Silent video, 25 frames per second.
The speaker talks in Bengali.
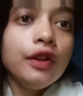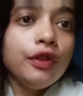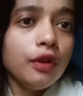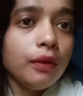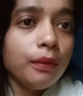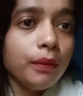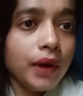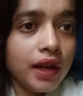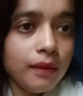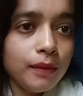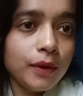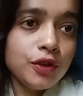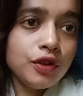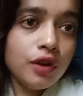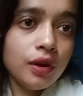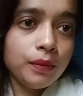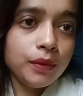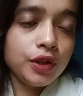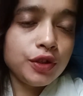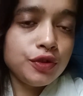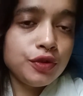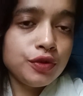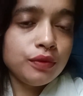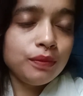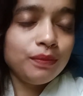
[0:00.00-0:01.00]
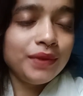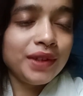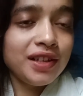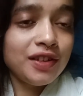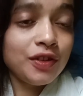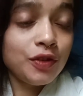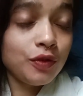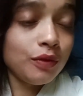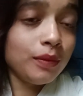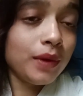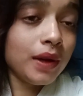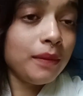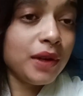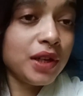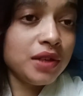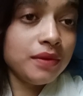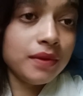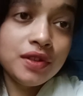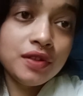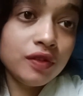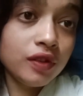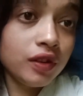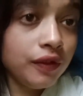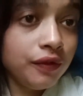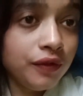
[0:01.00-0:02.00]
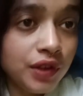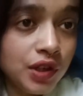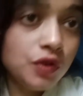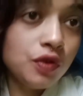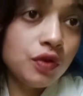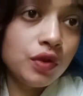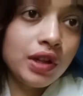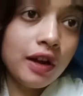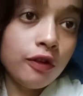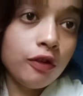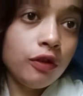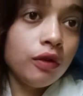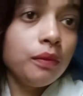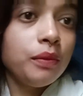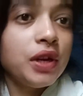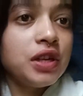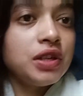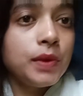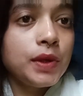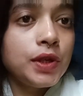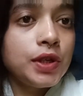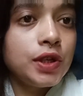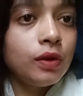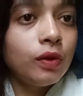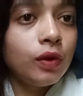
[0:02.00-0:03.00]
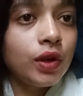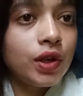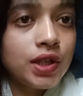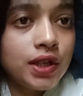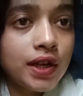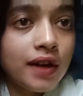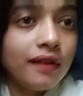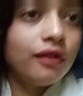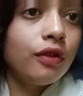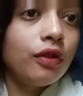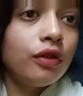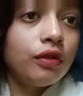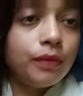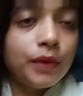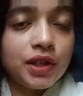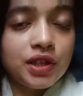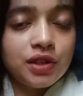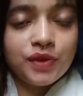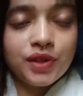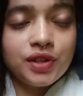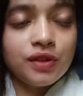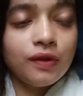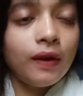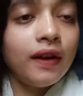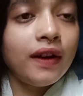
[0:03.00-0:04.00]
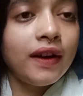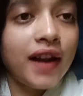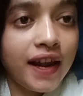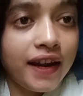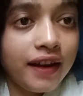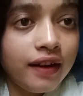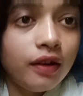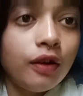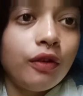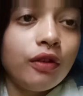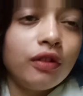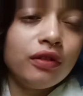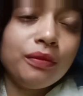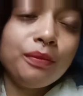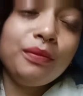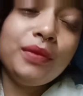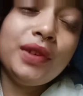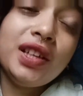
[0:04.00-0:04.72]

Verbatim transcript: তোমরাই আমার সব কিছু প্লিজ তোমরা বেশি বেশি করে ভিডিও দেখো বেশি বেশি করে শেয়ার করো বেশি বেশি করে লাইক করো